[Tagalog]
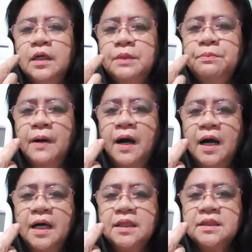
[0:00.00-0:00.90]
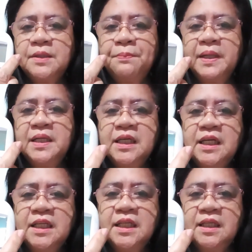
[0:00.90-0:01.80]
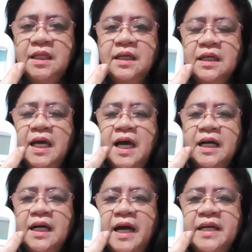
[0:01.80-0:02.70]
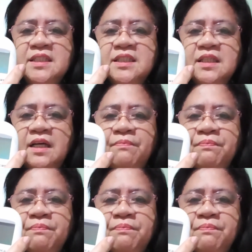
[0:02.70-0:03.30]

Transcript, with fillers: iba sa paningin. Kaya guys,